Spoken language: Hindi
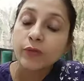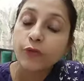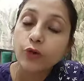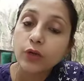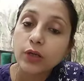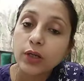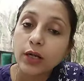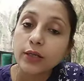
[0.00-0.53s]

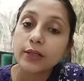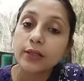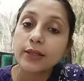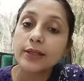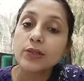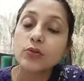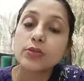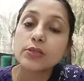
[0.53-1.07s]
फॉर
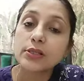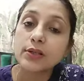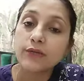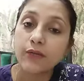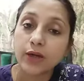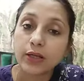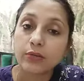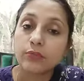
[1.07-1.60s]
कंटिन्यूसली
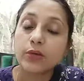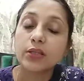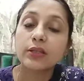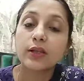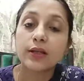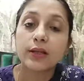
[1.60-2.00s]
वन मंथ